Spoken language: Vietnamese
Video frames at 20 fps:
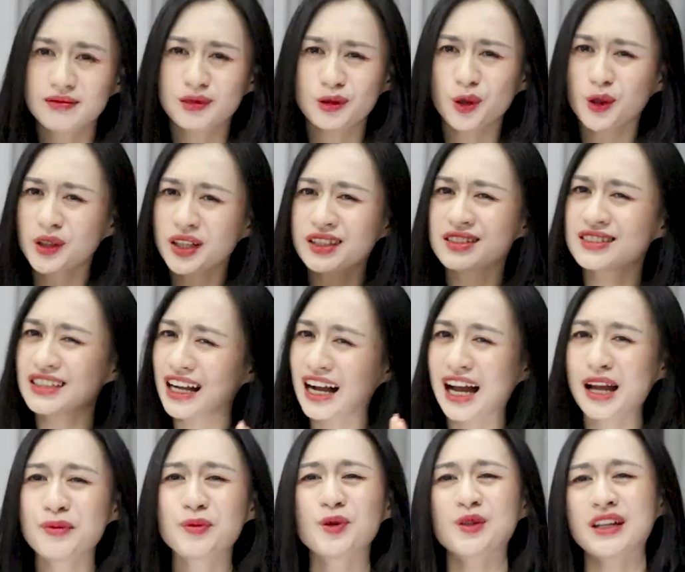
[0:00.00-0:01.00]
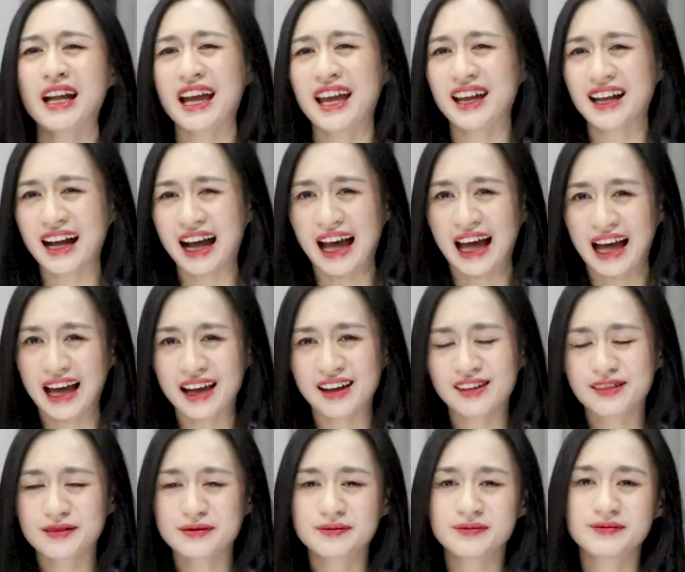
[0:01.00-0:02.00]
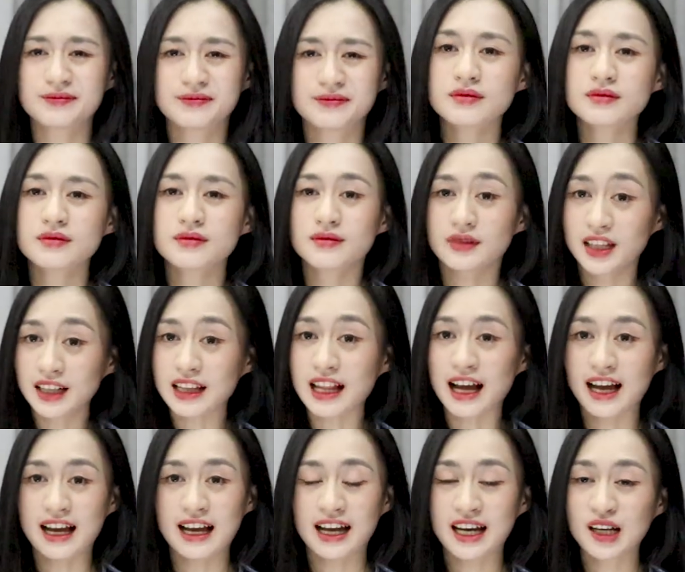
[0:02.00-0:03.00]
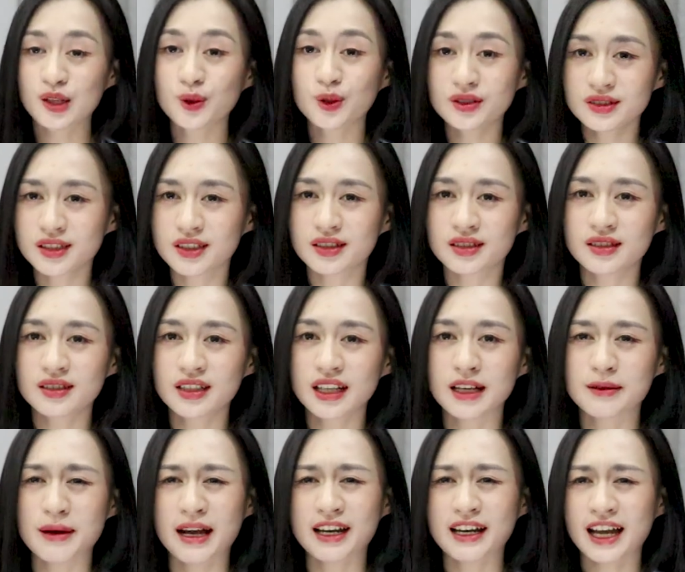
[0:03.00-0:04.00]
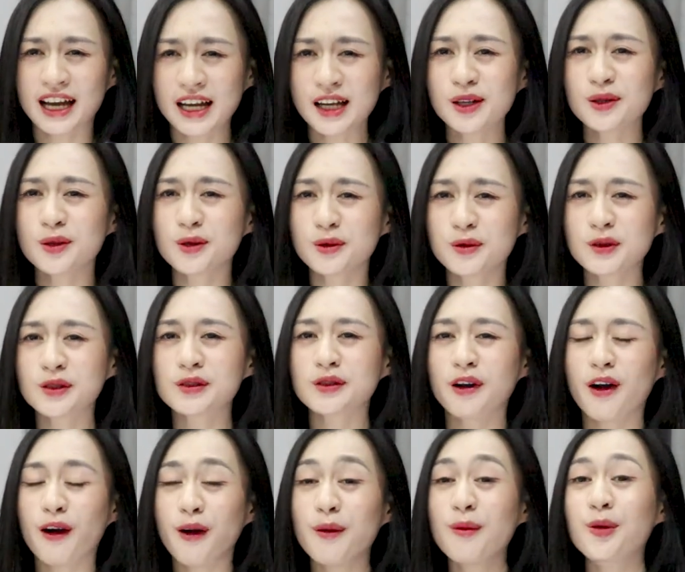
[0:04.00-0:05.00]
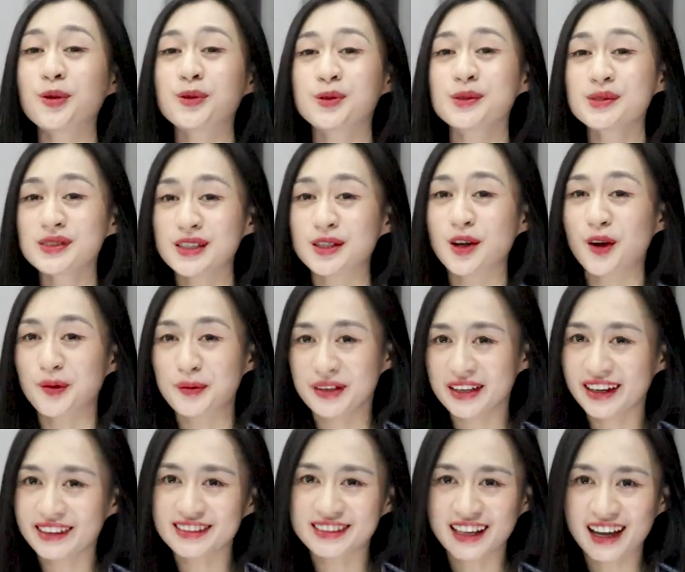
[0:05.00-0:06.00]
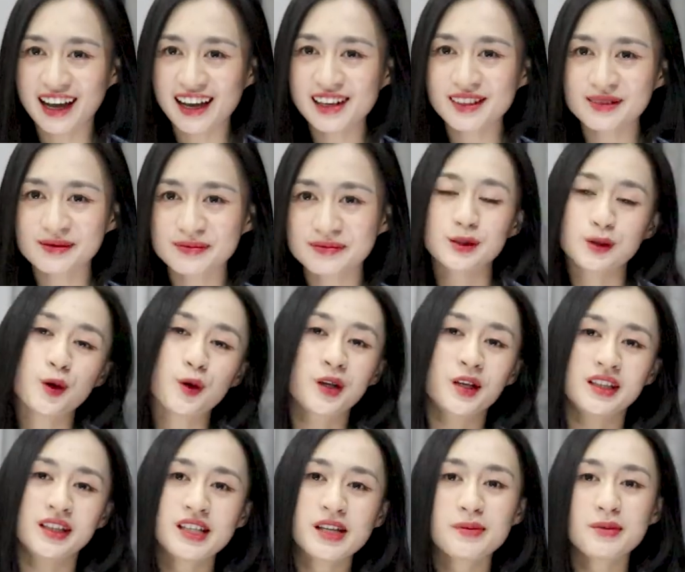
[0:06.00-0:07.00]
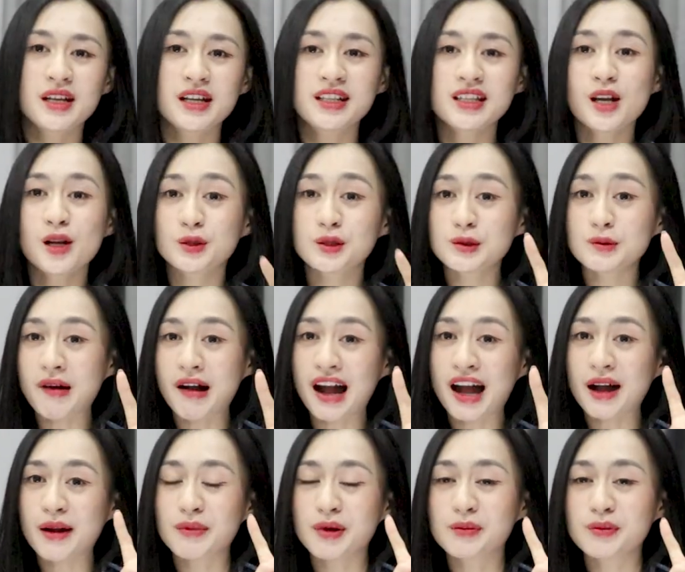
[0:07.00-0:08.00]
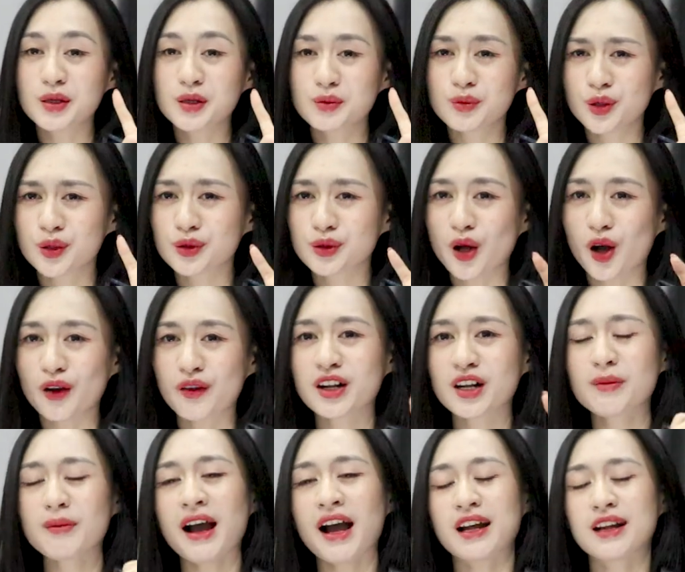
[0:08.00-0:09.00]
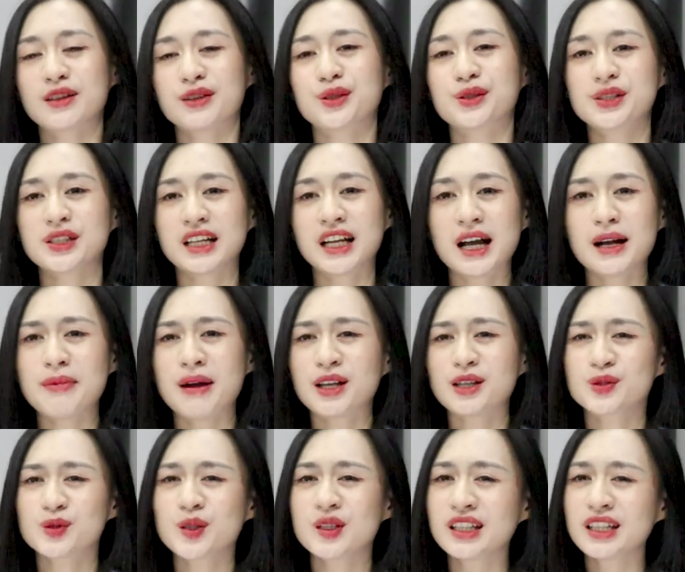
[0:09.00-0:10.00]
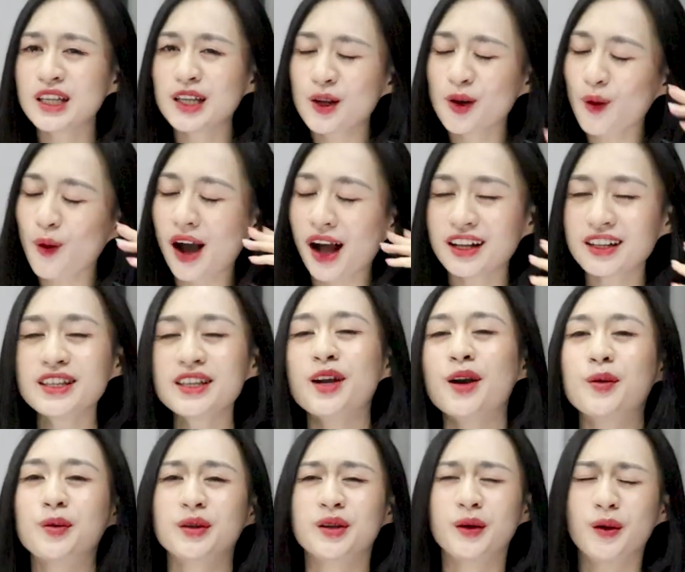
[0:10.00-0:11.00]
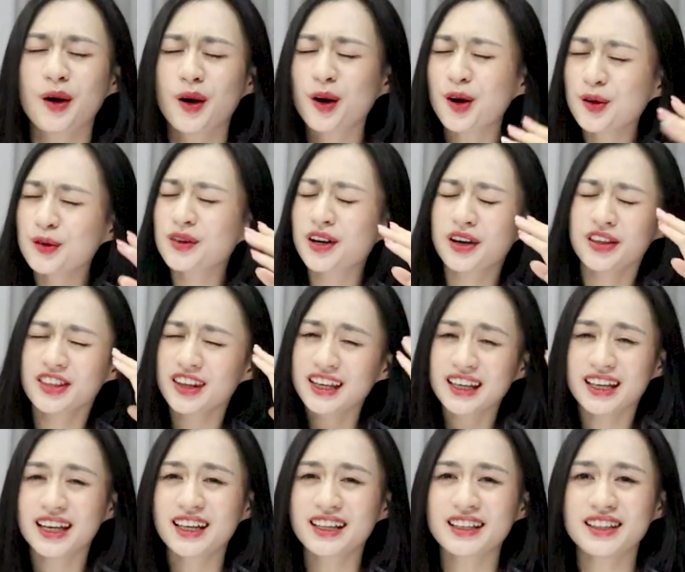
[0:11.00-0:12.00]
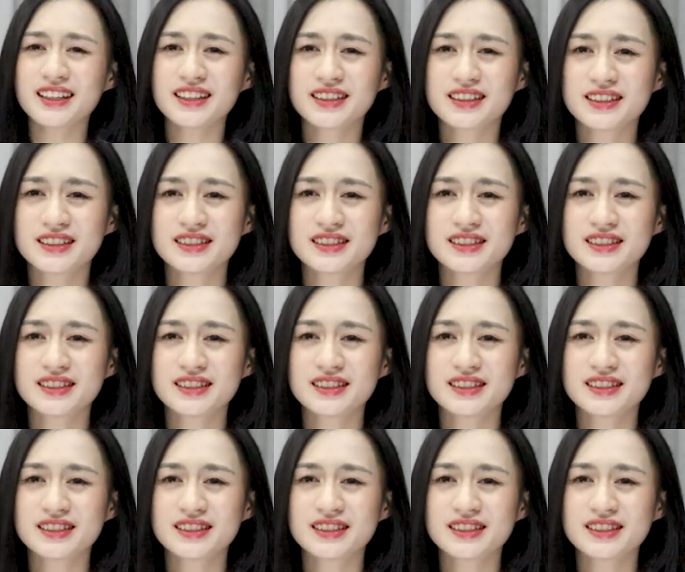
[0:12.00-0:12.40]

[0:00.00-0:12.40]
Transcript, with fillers: Nói thật chẳng ai muốn nghe cả. Nên là hãy luôn nhớ là bạn hãy luôn luôn có một chút gì đó bí ẩn nhá. Rồi tiếp đến điều thứ ba mà mình muốn nói với các bạn, đó chính là bạn suy nghĩ quá nhiều, kiểu overthinking ấy.